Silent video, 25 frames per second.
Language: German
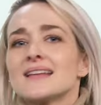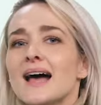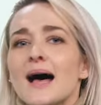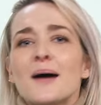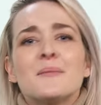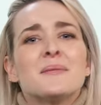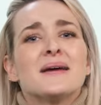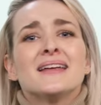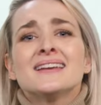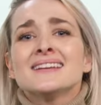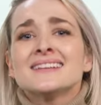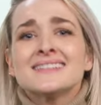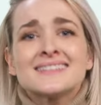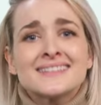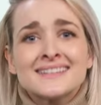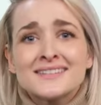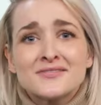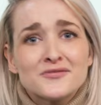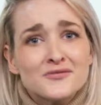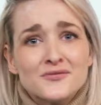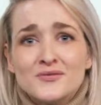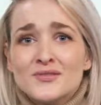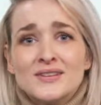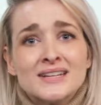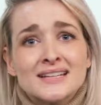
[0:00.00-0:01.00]
Am Ende ist
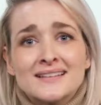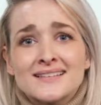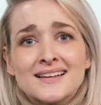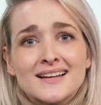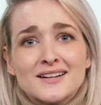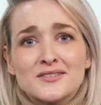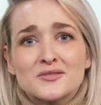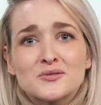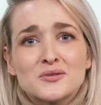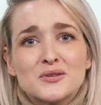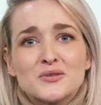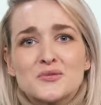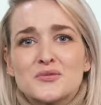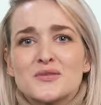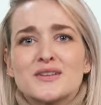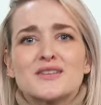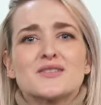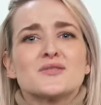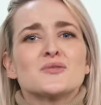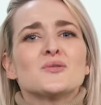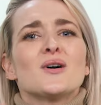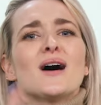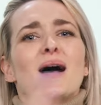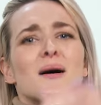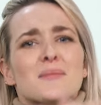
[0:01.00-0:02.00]
es, wie gesagt, nur eine
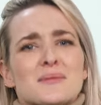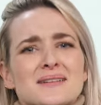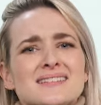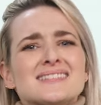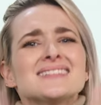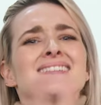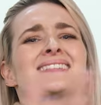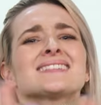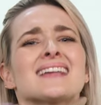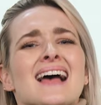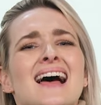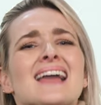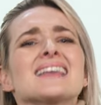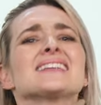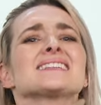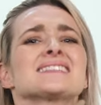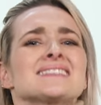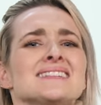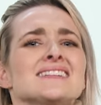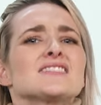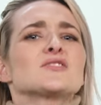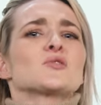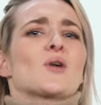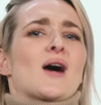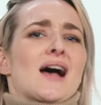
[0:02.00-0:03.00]
Frisur, aber es ist alles
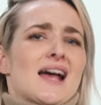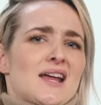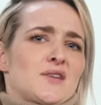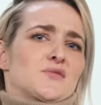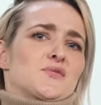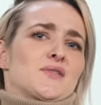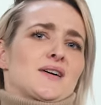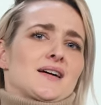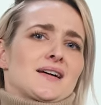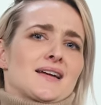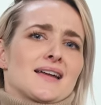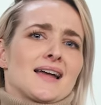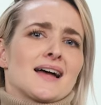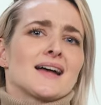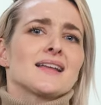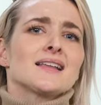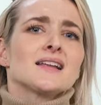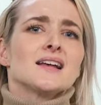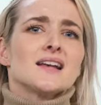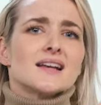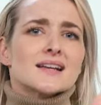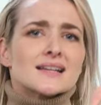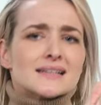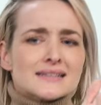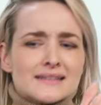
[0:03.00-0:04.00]
nicht so einfach, ja?
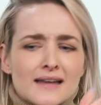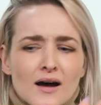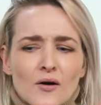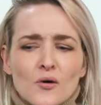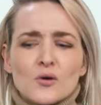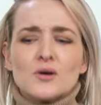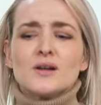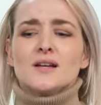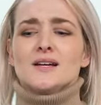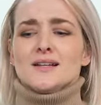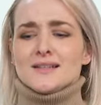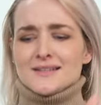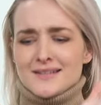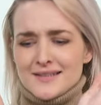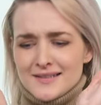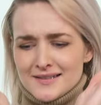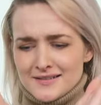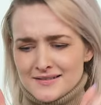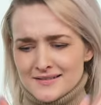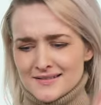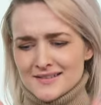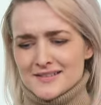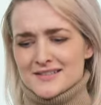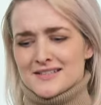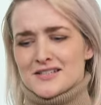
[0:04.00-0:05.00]
genau
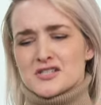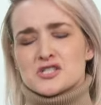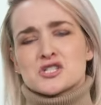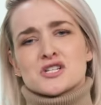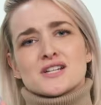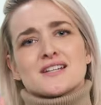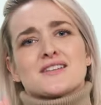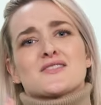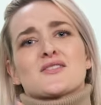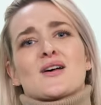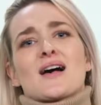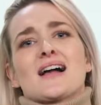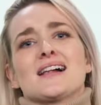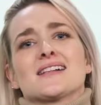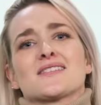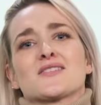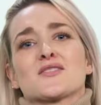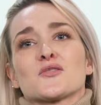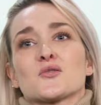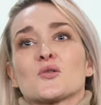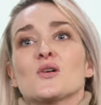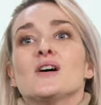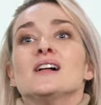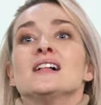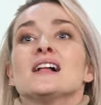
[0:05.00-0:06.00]
den, den Strich zu halten.
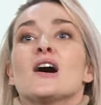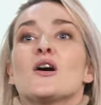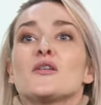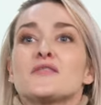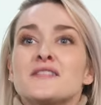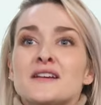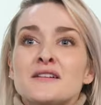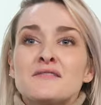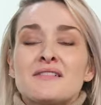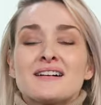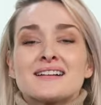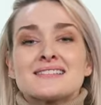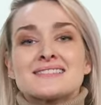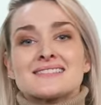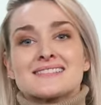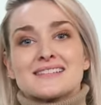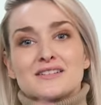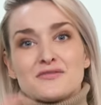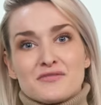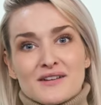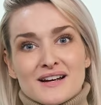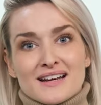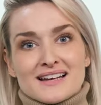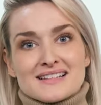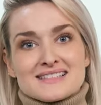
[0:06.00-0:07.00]
So. Auf jeden Fall hat sie
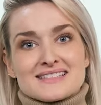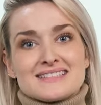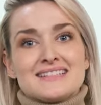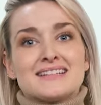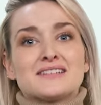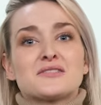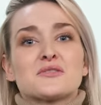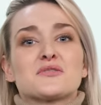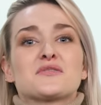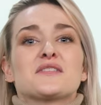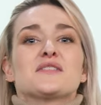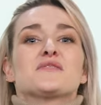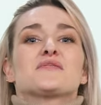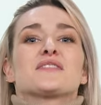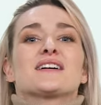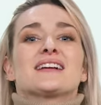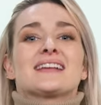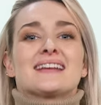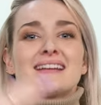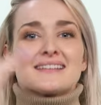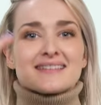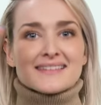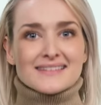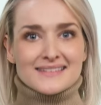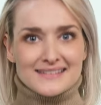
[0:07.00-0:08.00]
sich verrasiert, auf jeden
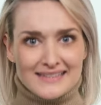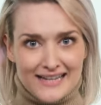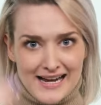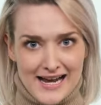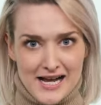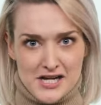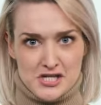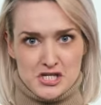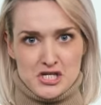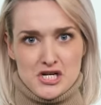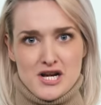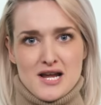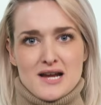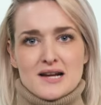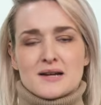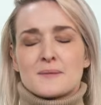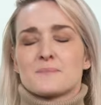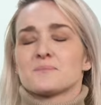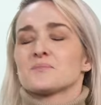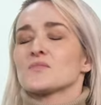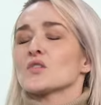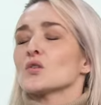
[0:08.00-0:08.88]
Fall jetzt kahlschlag.